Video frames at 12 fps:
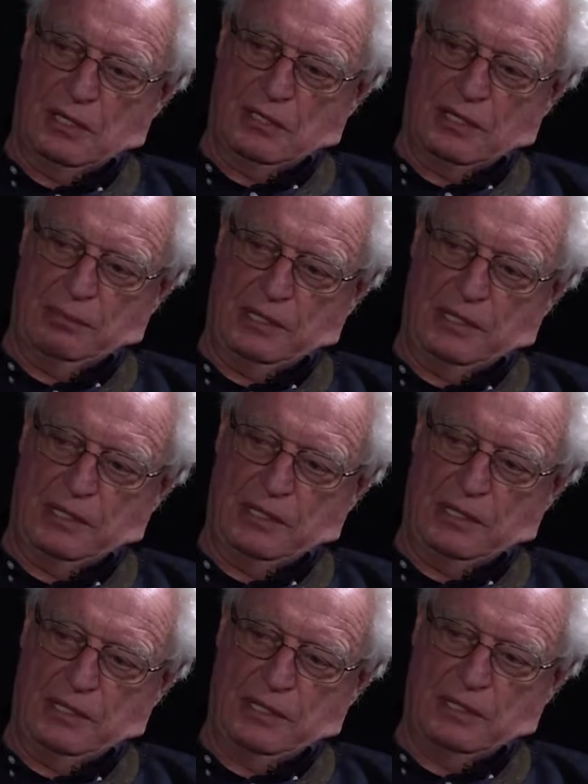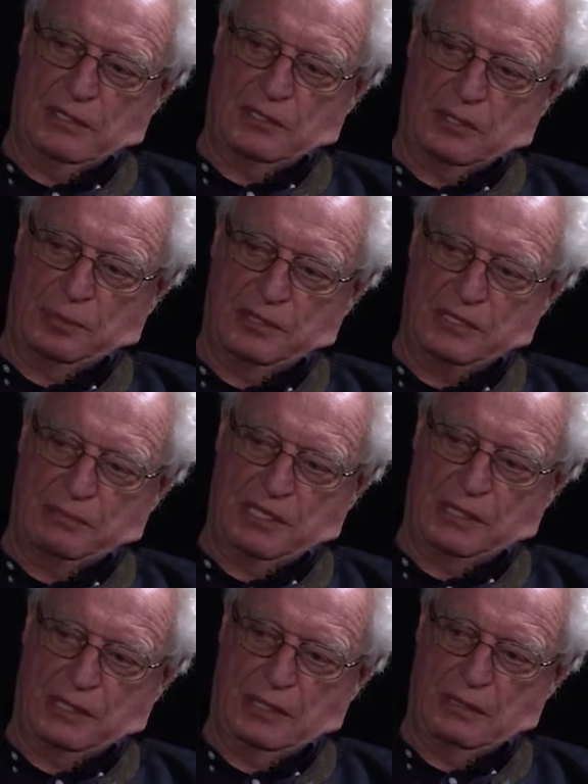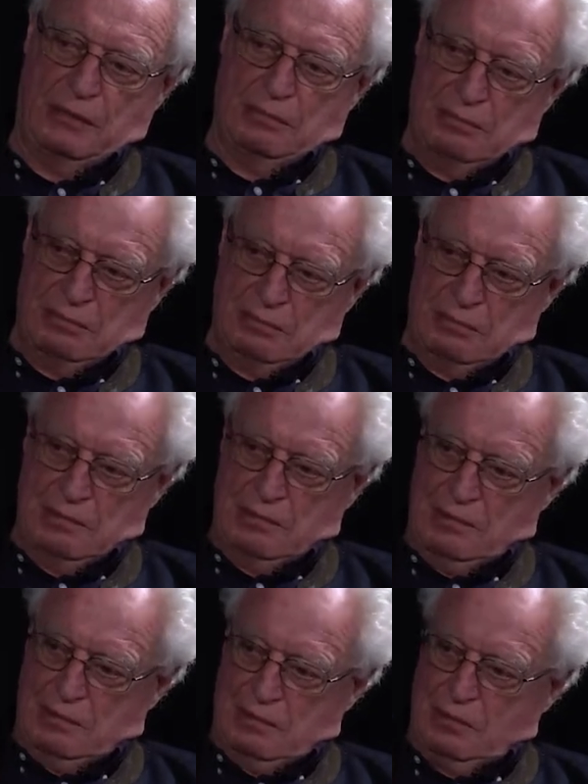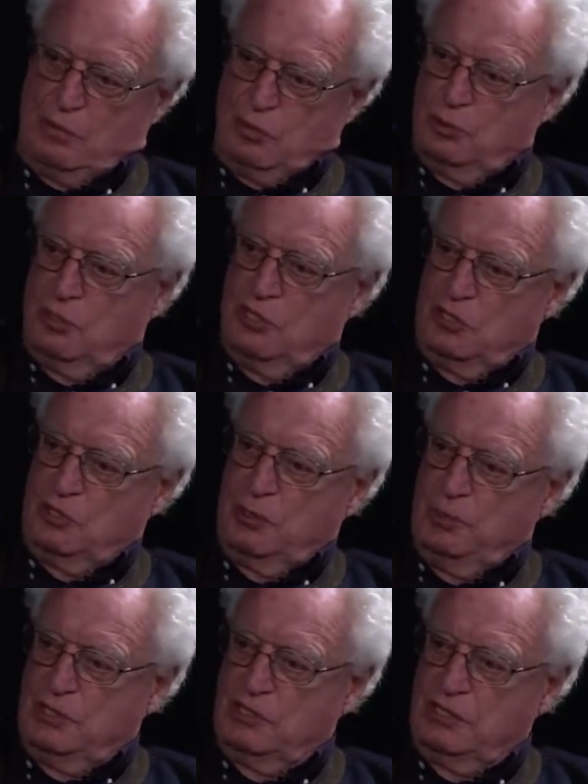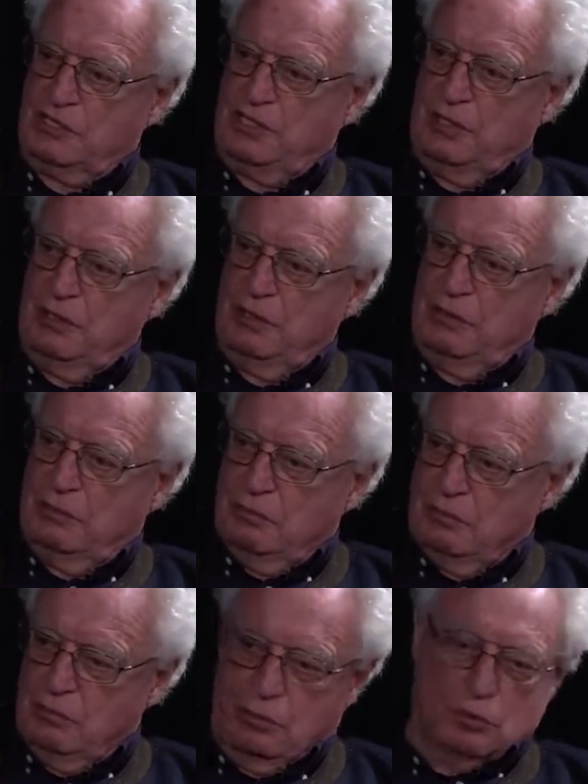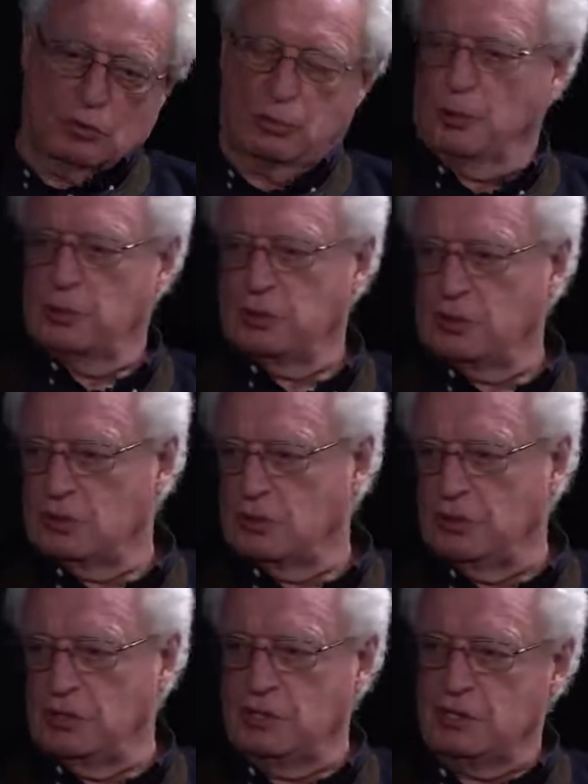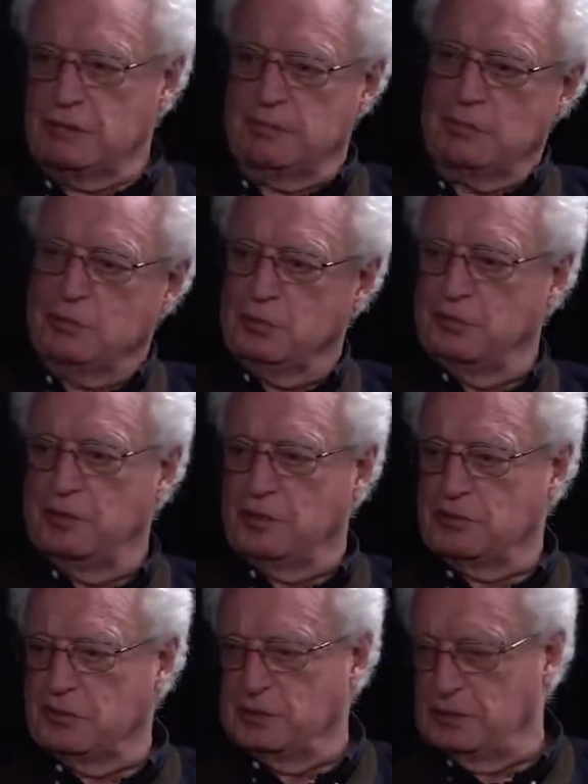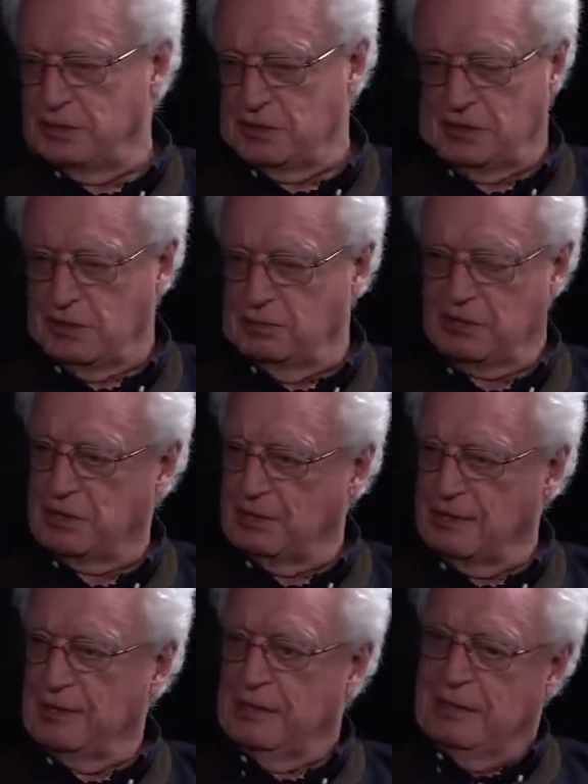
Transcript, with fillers: la rentabilité des entreprises américaines contre les entreprises extérieures. Donc protectionnisme, subvention, etc. Bon, très bien.